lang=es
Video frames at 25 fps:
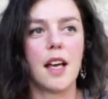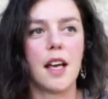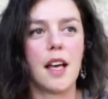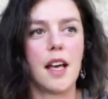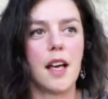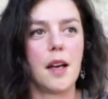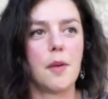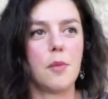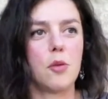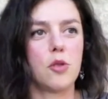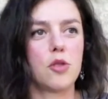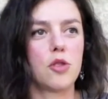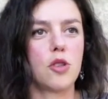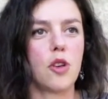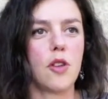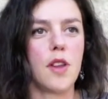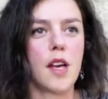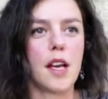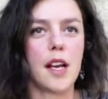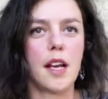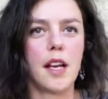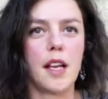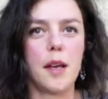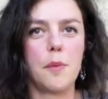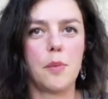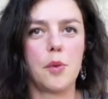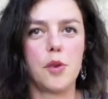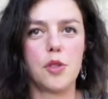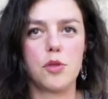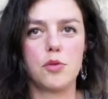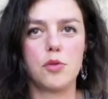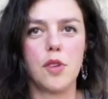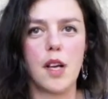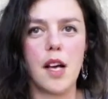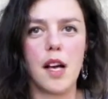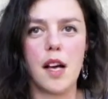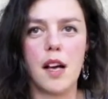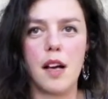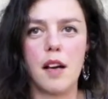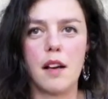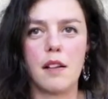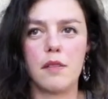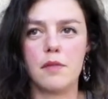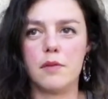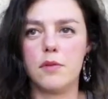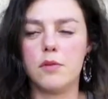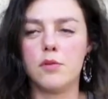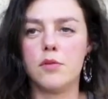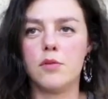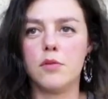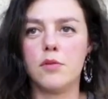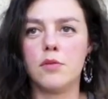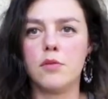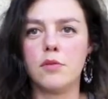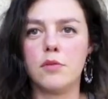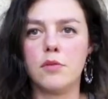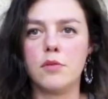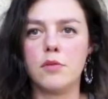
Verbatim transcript: Eh, busco darle pues, una,